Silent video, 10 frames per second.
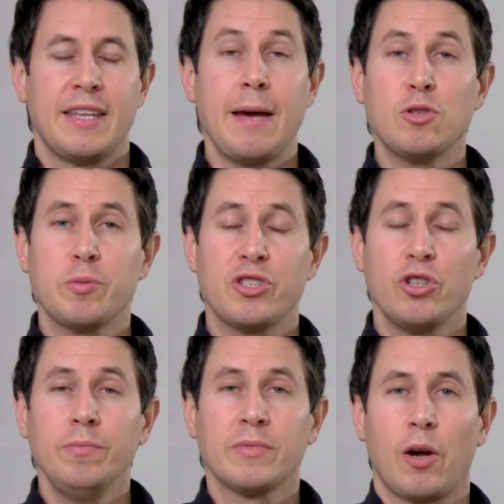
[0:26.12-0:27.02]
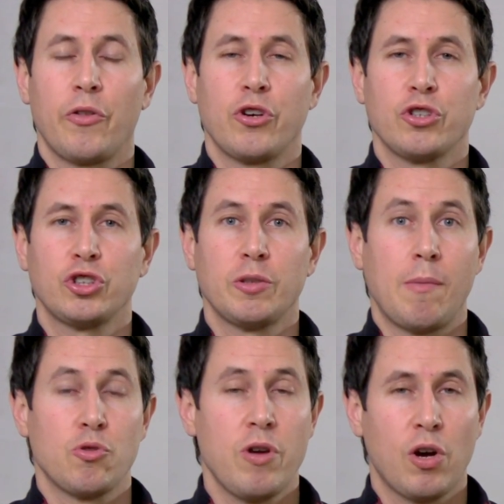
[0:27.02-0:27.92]
Ya hemos visto que cuando nosotros
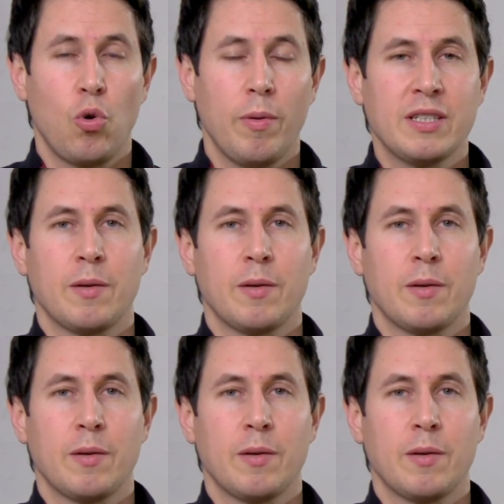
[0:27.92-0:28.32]
tomamos una curva